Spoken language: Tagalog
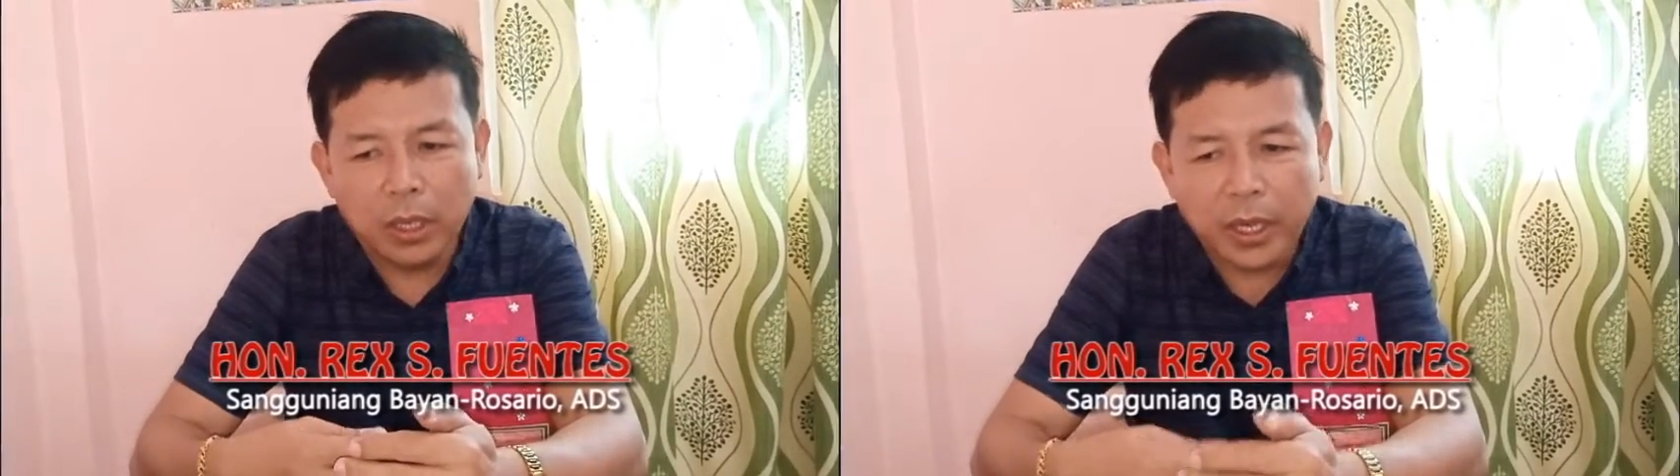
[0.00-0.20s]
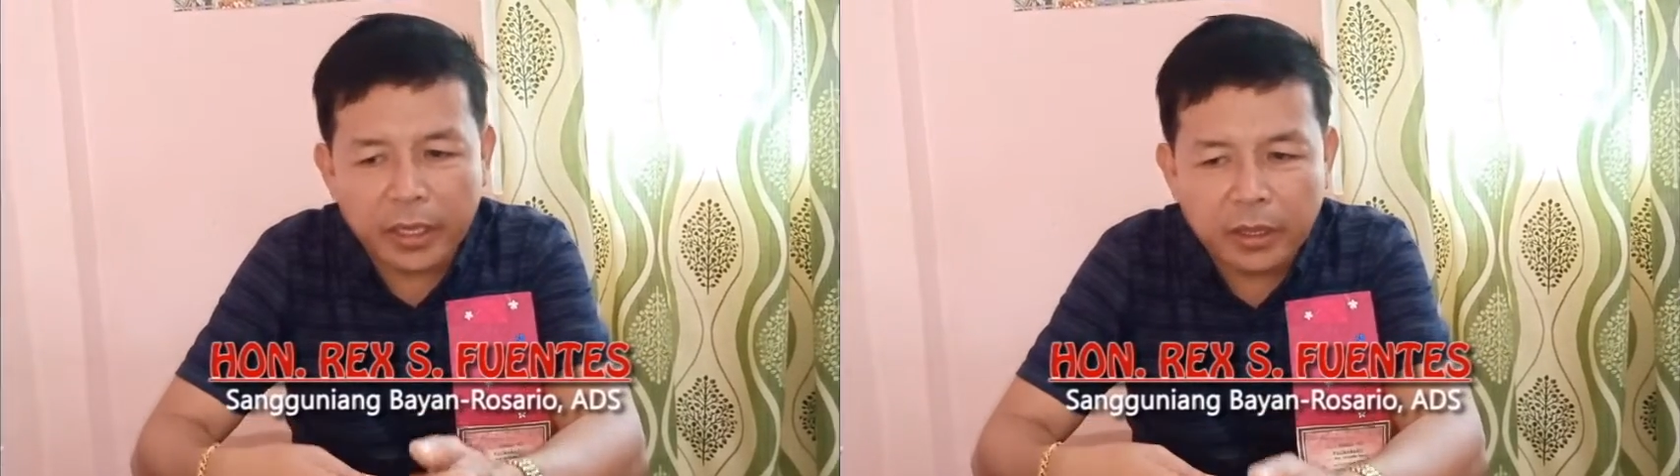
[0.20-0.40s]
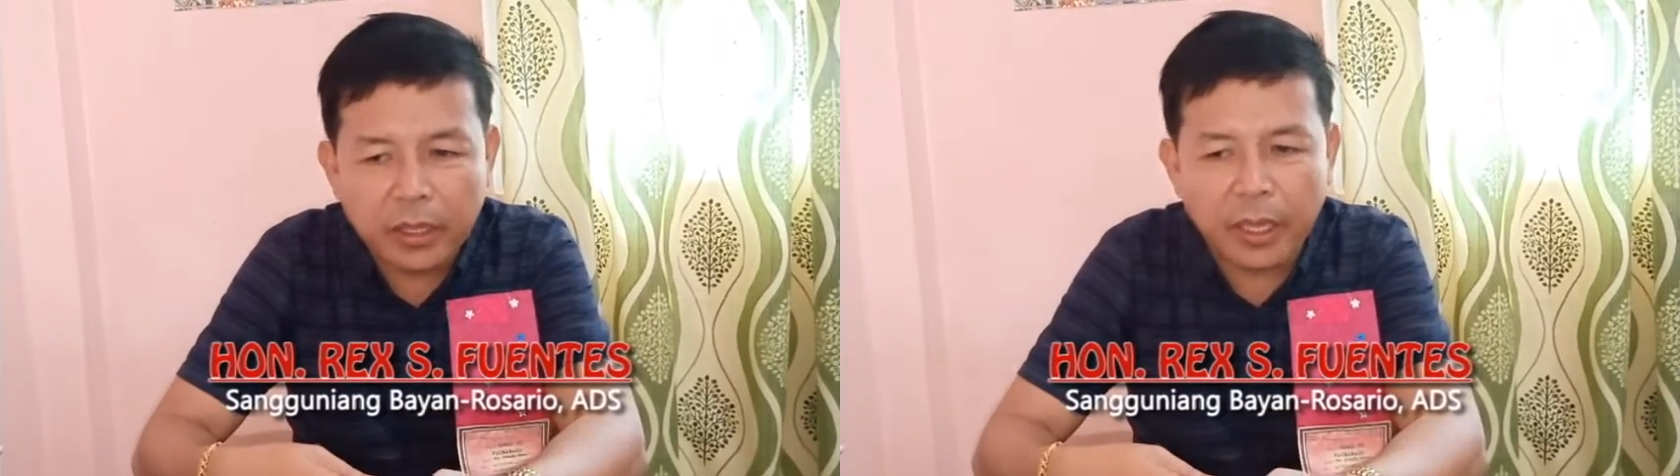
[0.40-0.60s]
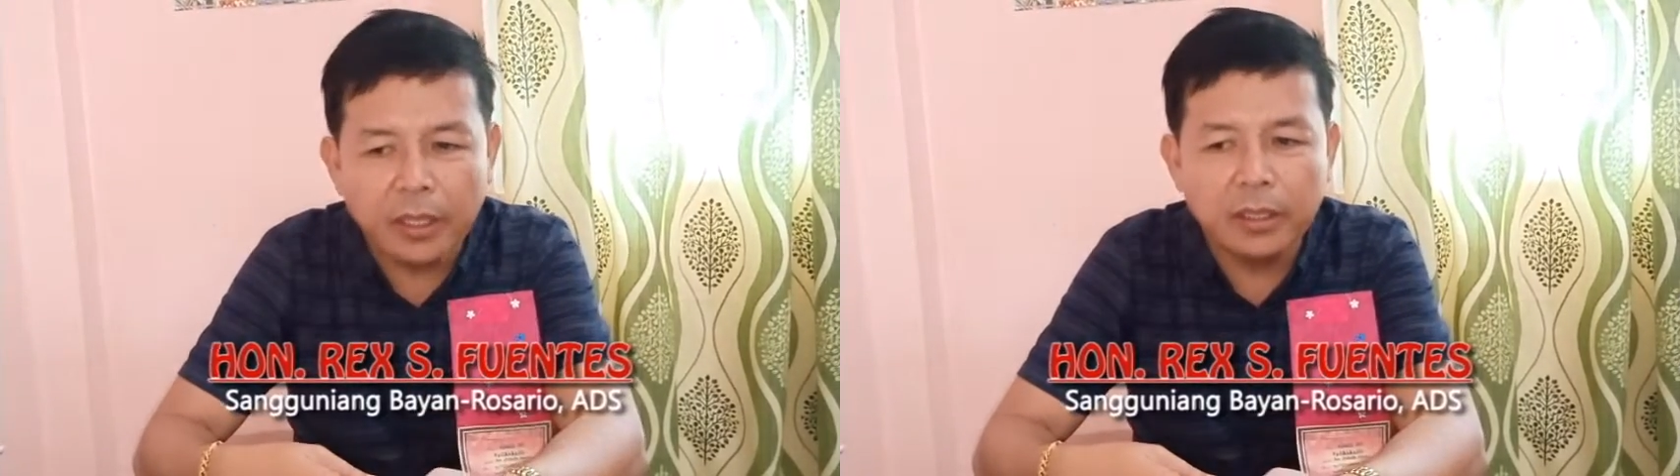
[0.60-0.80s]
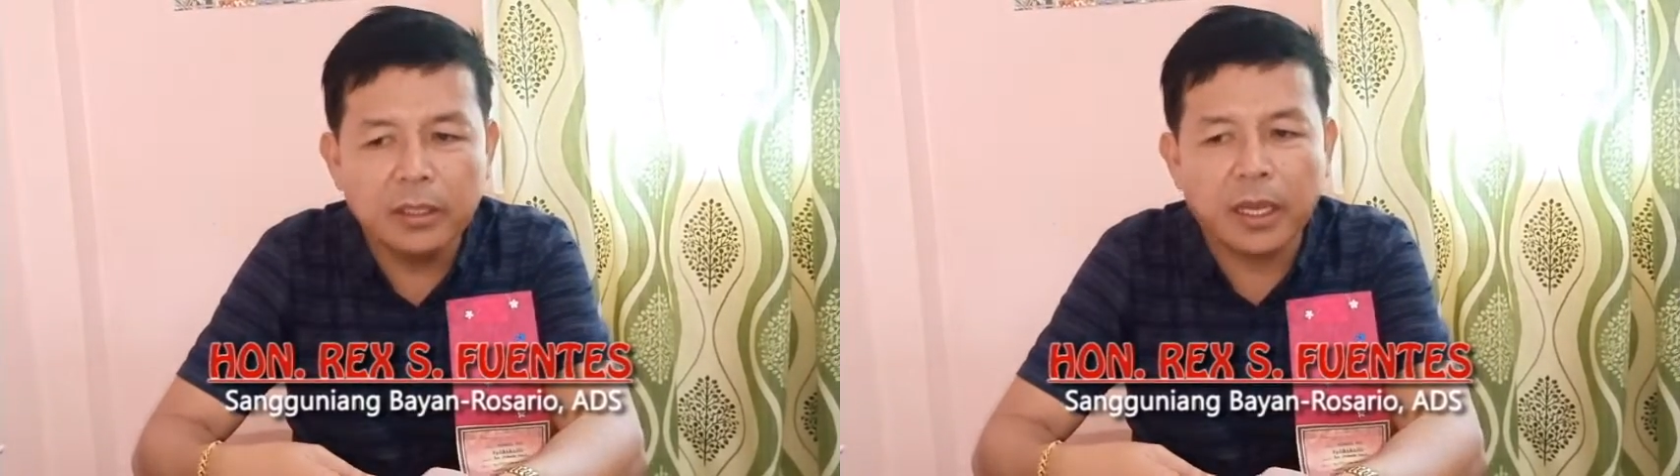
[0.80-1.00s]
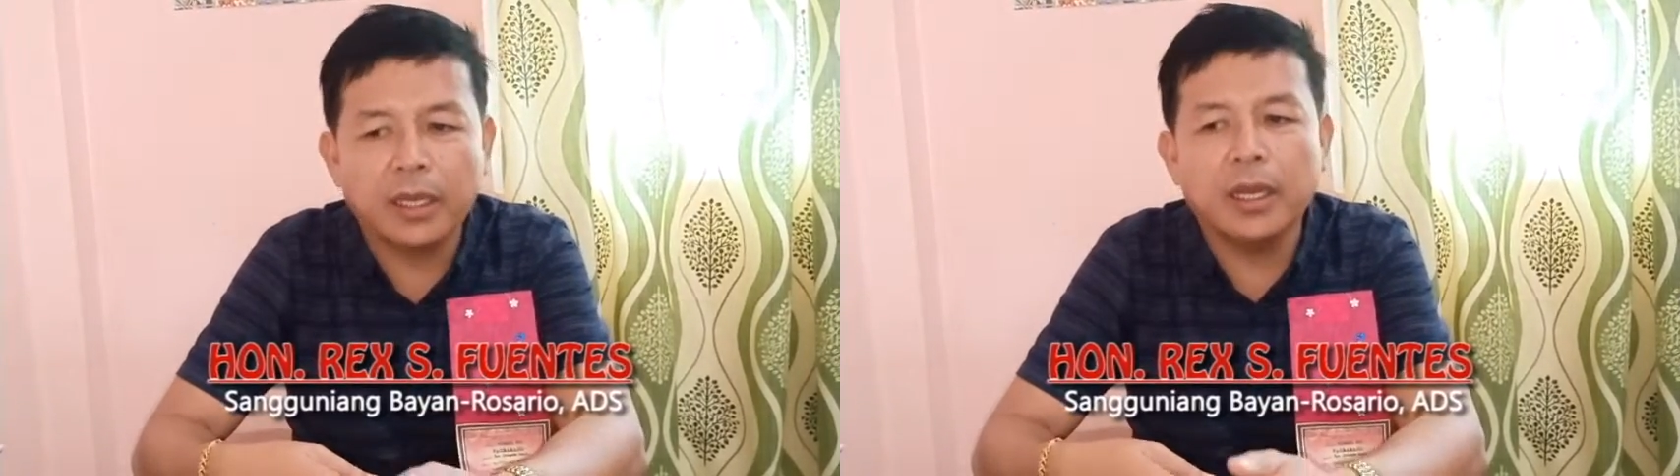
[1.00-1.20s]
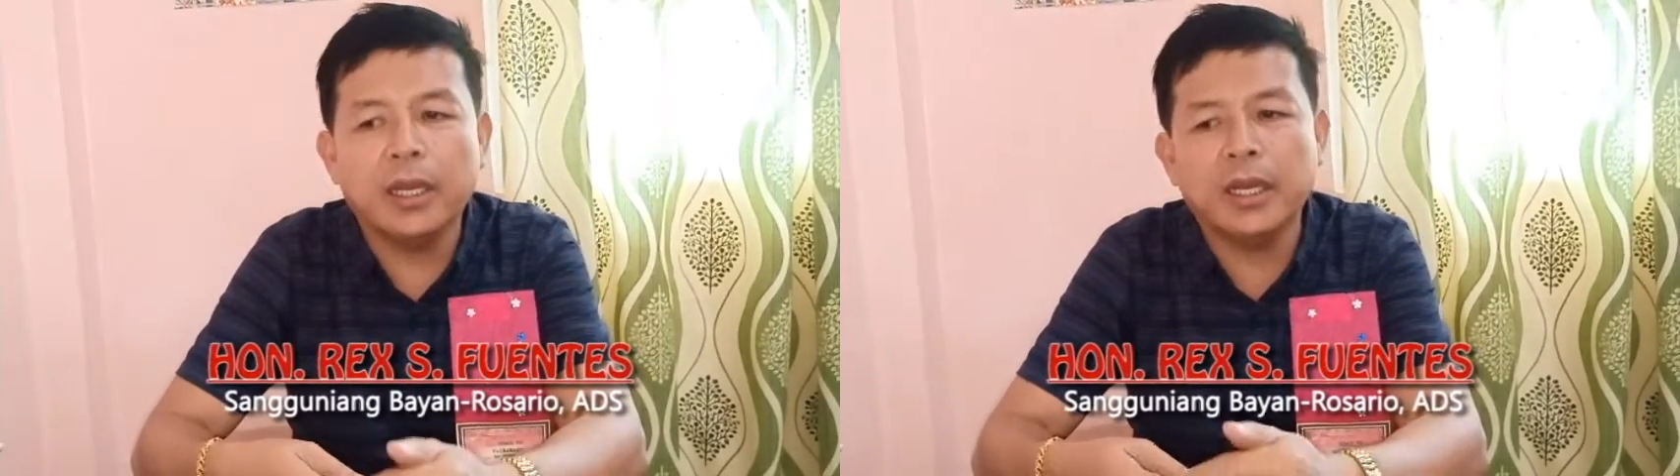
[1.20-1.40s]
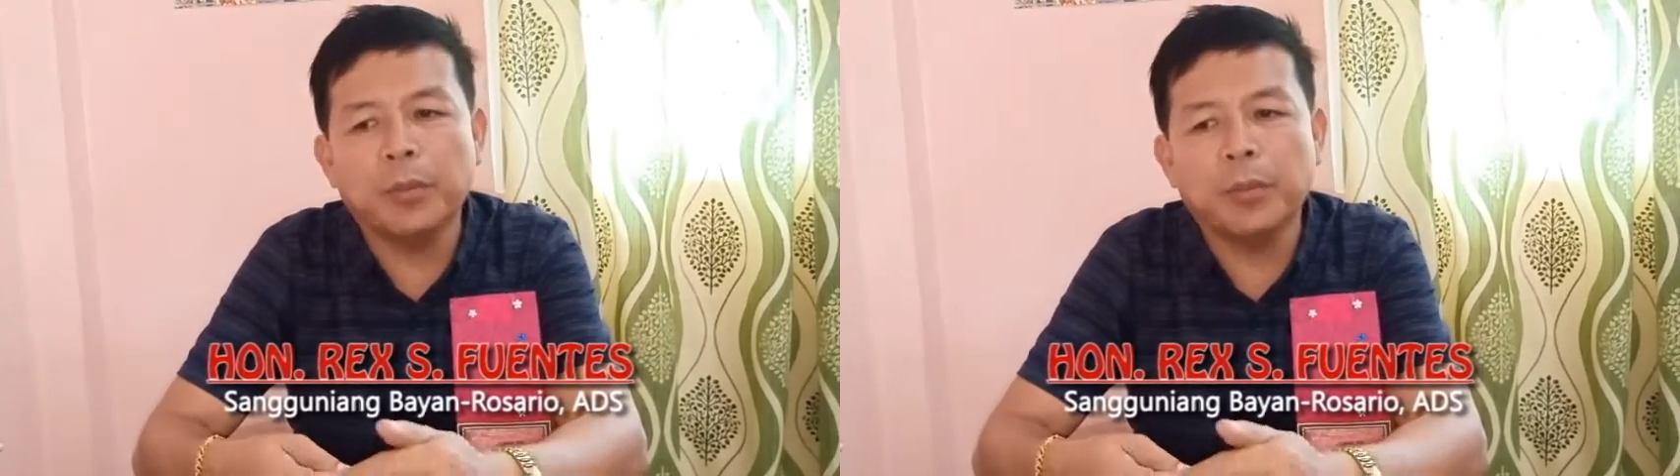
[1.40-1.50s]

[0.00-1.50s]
grade 10 nga dili